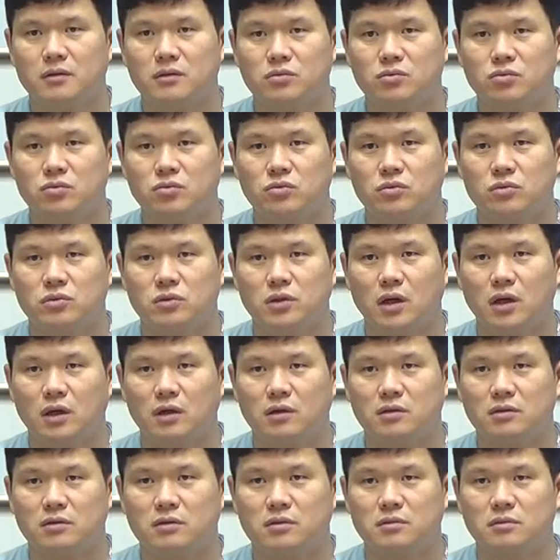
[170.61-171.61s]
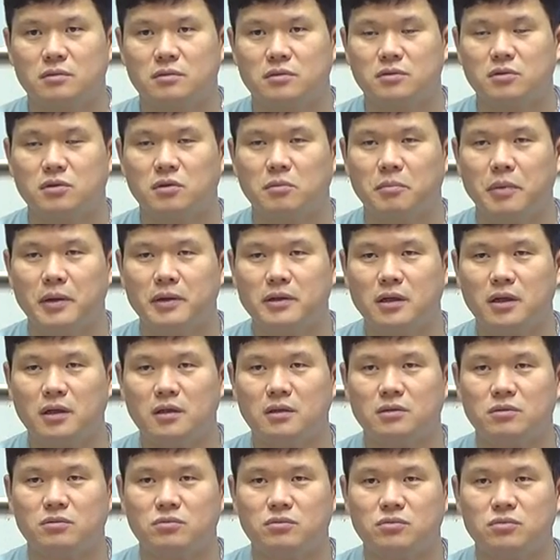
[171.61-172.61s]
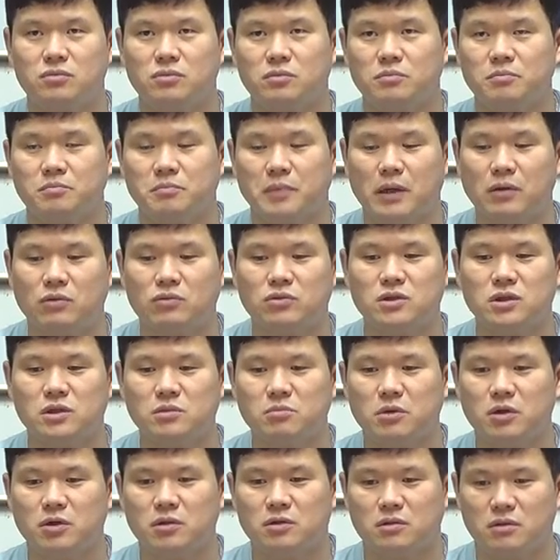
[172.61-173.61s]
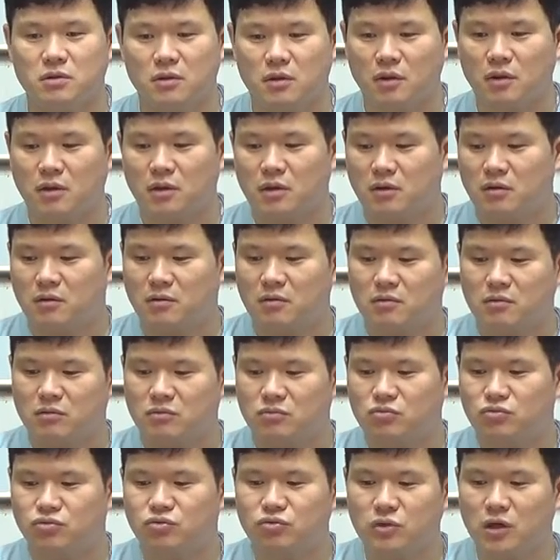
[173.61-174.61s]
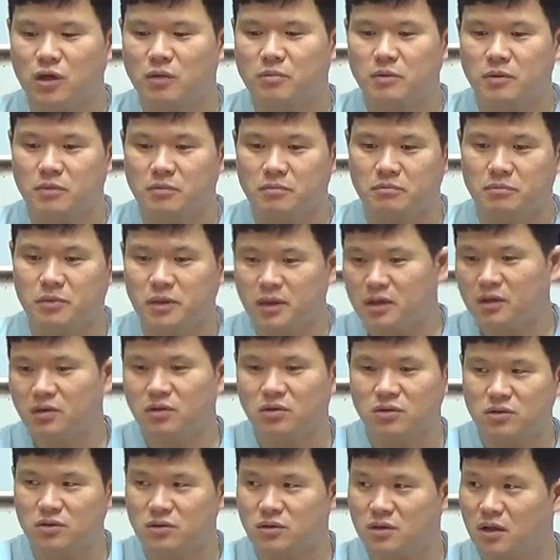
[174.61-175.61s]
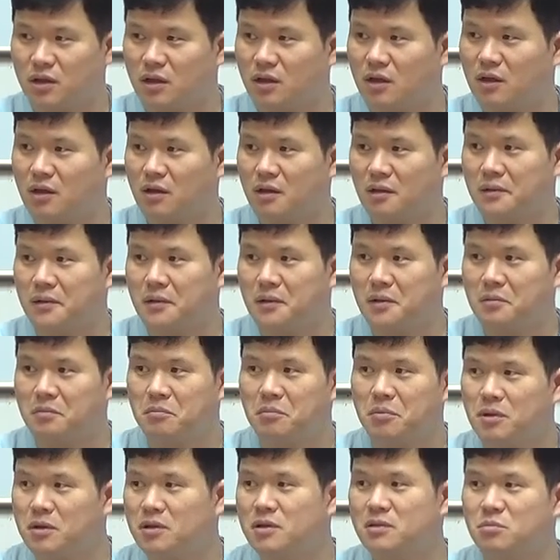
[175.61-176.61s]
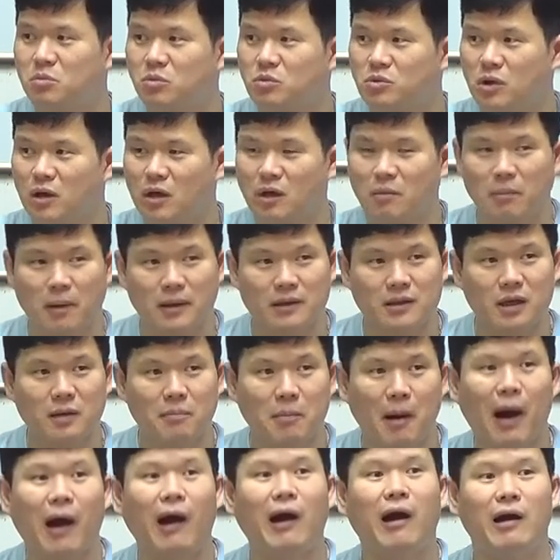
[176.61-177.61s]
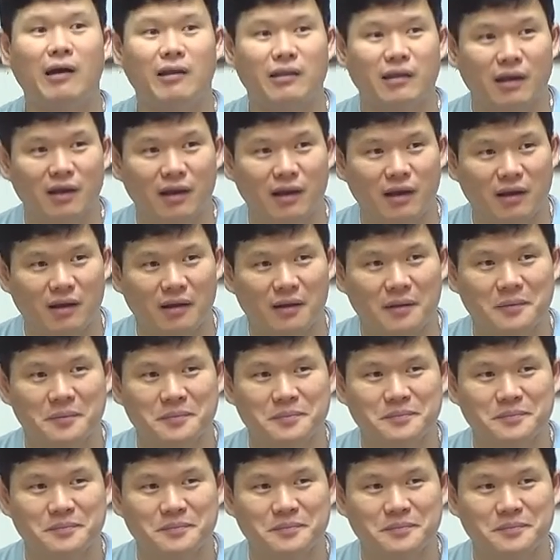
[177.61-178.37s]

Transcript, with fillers: 그것도 야그 드럼 페달 이것도 발로 치면 쿵 하면 밀리거든 이게 밀리지 못하게 바닥에 박아야 돼.